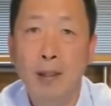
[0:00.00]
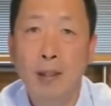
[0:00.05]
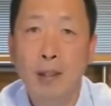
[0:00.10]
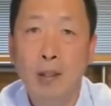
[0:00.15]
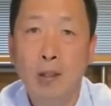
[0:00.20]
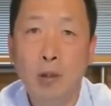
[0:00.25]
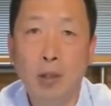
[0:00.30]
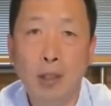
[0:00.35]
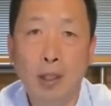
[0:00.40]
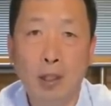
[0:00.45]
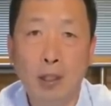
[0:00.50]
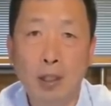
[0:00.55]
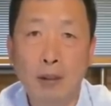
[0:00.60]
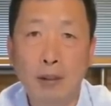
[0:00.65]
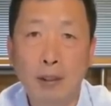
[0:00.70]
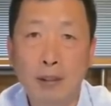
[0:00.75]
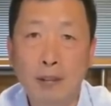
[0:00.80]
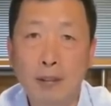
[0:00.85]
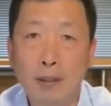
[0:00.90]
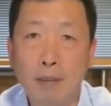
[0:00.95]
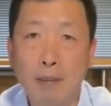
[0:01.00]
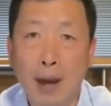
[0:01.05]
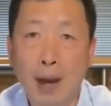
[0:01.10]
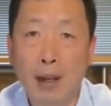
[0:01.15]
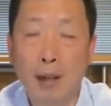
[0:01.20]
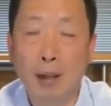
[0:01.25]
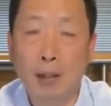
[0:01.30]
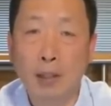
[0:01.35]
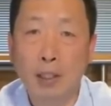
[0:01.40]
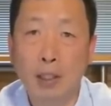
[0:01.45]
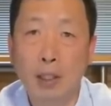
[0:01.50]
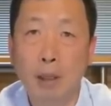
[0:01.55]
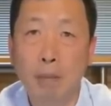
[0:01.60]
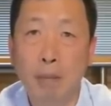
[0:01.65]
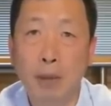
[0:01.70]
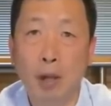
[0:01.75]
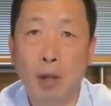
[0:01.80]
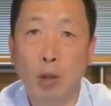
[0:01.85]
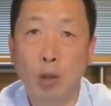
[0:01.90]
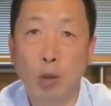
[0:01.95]
说到这位司马老师的
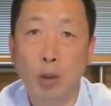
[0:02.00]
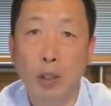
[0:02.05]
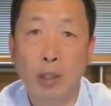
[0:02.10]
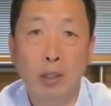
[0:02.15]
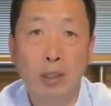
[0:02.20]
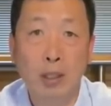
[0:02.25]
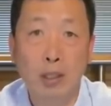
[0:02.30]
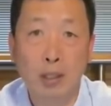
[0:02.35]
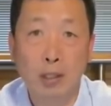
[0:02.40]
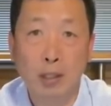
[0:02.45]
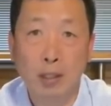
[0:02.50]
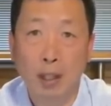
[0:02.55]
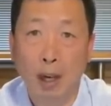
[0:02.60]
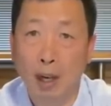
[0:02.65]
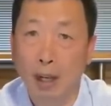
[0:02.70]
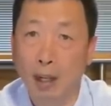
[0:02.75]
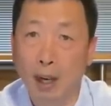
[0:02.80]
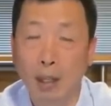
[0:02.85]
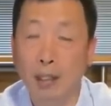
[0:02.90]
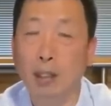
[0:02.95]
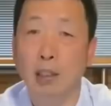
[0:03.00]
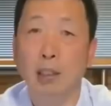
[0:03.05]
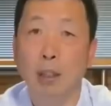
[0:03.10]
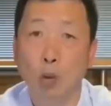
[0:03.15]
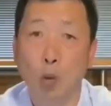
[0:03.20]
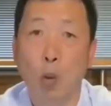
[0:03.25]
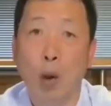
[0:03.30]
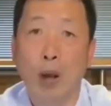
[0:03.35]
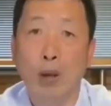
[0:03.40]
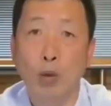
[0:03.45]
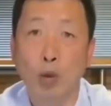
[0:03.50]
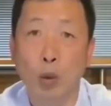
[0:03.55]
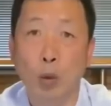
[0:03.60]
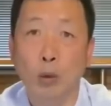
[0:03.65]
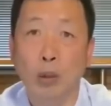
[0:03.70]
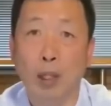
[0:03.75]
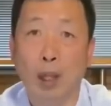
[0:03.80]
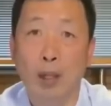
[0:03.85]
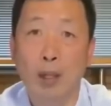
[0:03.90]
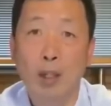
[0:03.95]
标准，其实还还是真管
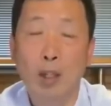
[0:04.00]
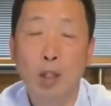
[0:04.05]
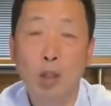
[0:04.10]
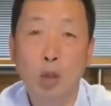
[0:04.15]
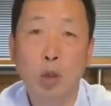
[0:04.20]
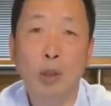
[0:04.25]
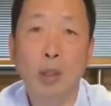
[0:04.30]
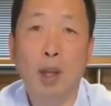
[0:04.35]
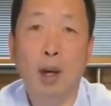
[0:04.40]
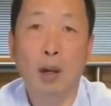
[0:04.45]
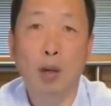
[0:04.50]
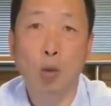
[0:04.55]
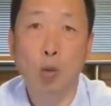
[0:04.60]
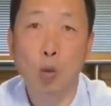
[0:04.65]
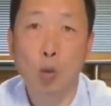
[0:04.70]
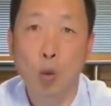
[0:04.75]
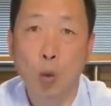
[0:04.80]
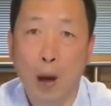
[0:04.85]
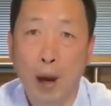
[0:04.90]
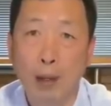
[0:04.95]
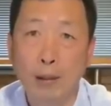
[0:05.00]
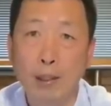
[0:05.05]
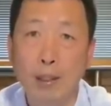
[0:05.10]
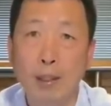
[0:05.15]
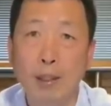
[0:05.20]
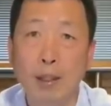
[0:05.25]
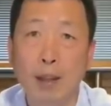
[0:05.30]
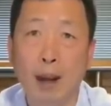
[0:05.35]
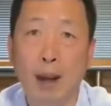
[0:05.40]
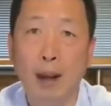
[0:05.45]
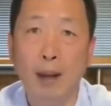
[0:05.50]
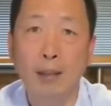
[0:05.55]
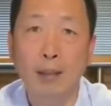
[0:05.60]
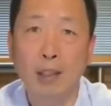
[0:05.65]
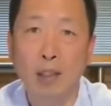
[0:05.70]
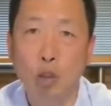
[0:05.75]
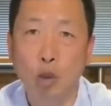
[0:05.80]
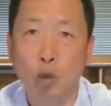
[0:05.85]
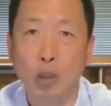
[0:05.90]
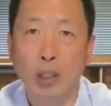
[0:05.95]
用的。说到古往今来，
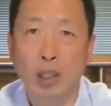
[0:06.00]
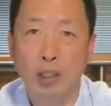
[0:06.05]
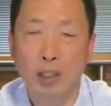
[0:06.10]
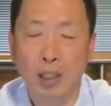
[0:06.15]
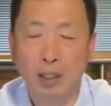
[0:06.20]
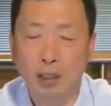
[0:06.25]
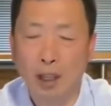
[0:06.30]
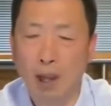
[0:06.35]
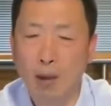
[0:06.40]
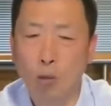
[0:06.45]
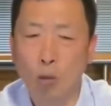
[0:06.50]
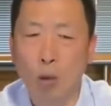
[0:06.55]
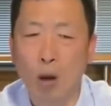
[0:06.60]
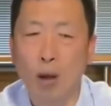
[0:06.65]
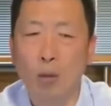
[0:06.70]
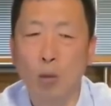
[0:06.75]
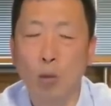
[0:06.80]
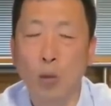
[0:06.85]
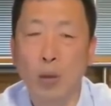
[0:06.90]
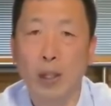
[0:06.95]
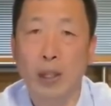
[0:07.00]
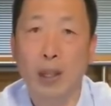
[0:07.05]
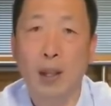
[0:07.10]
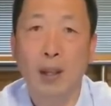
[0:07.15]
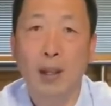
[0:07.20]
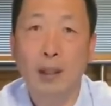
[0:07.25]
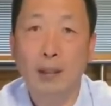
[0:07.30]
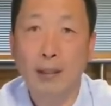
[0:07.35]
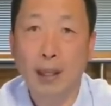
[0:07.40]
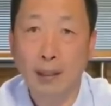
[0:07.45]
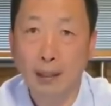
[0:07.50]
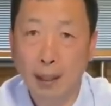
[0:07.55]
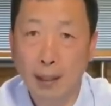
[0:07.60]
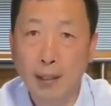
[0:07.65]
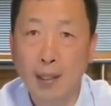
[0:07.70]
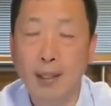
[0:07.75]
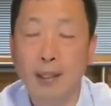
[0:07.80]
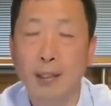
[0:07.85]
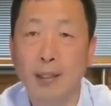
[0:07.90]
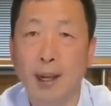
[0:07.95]
你说那些贪官污吏，大家
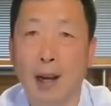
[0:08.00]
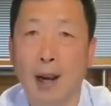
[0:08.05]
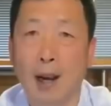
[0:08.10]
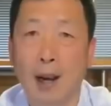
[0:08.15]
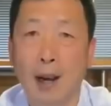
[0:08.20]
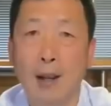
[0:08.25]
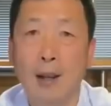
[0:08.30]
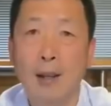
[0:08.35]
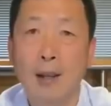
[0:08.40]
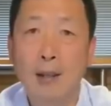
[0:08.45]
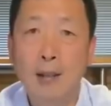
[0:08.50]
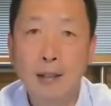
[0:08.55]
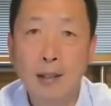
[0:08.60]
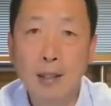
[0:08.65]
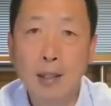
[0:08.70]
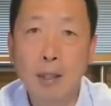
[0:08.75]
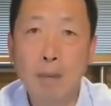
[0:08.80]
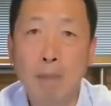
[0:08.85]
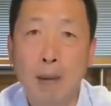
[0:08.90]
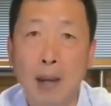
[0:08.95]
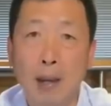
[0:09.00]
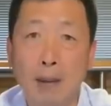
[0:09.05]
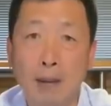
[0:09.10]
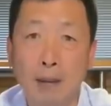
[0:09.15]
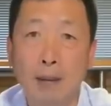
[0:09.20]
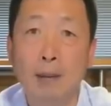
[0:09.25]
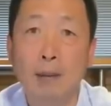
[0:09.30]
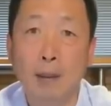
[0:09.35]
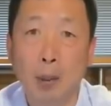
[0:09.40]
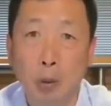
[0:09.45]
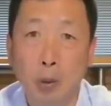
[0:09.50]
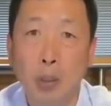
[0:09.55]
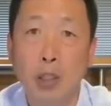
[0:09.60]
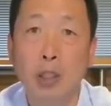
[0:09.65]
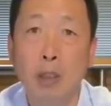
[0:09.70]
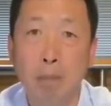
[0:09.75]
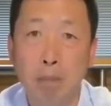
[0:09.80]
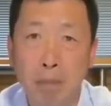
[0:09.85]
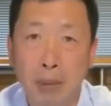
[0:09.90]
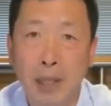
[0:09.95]
细查，基本都
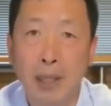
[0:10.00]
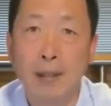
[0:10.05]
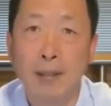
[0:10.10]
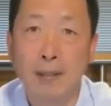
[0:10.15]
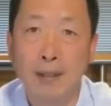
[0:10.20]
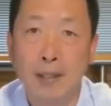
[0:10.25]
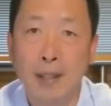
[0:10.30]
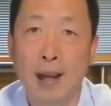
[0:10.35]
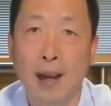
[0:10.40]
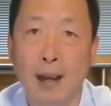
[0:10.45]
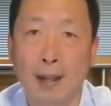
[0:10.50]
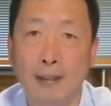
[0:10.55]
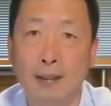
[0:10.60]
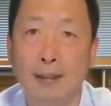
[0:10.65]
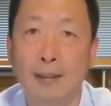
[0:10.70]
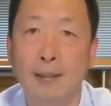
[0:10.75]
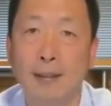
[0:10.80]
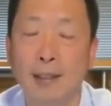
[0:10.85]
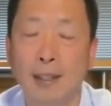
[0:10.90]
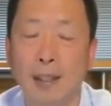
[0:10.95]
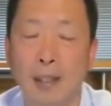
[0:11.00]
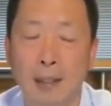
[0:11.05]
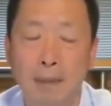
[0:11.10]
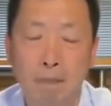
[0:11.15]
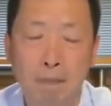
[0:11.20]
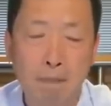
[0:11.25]
是贫家子弟。